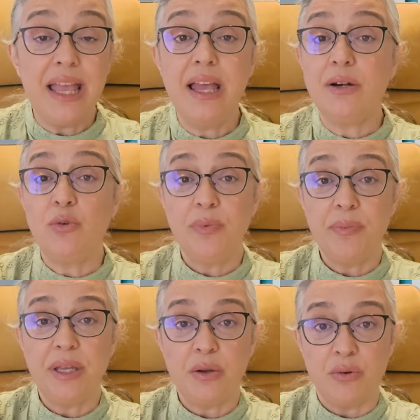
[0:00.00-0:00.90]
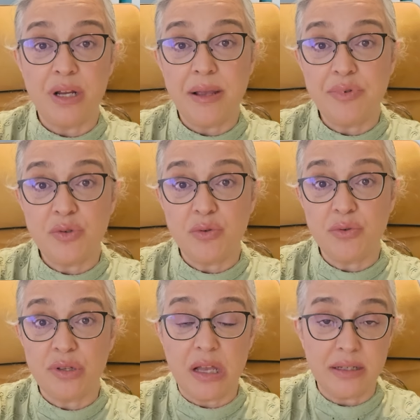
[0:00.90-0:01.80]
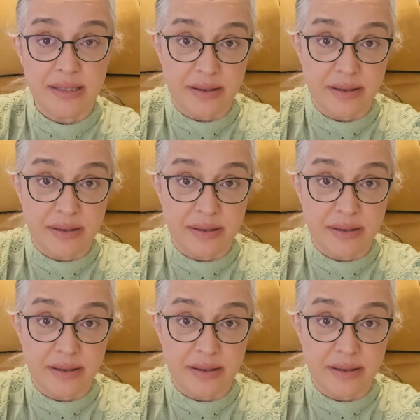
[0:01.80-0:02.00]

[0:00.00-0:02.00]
eğer o bebeği önemsiyorsak,